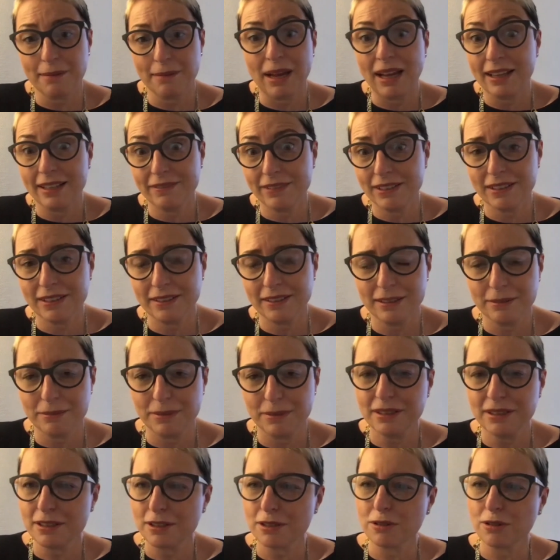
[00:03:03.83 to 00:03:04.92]
ma
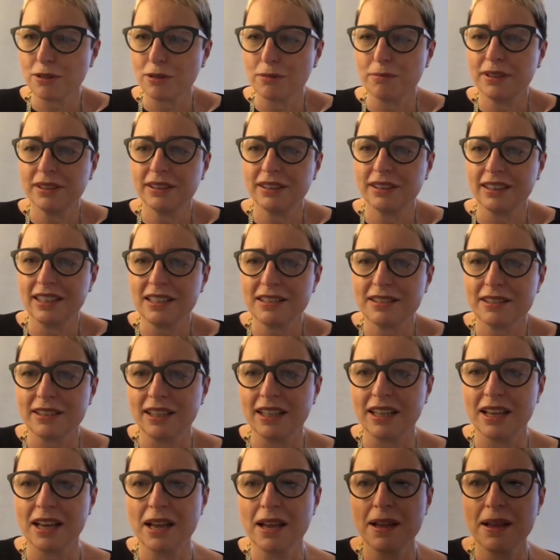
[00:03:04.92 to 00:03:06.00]
evidentemente si commenta da
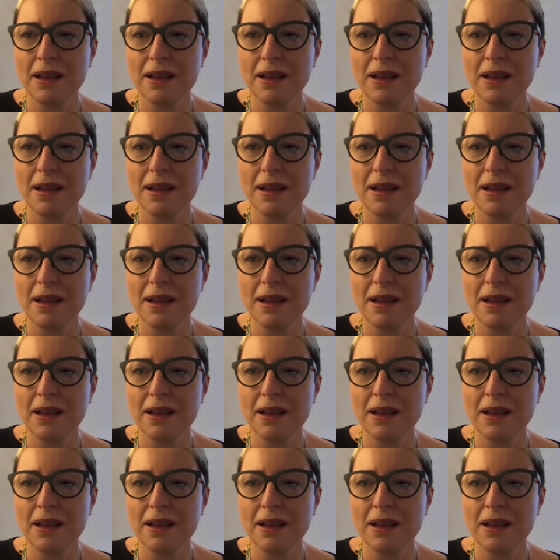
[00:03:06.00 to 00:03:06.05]
sé.